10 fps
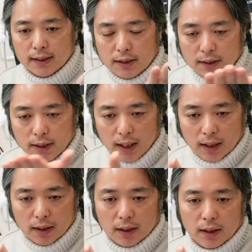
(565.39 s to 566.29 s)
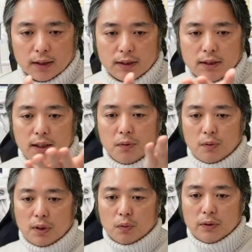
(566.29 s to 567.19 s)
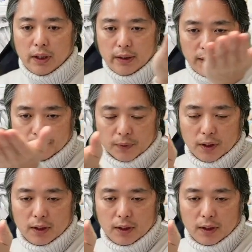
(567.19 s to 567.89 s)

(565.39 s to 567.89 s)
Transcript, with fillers: 神経が、えー、死んでるところは取っていって、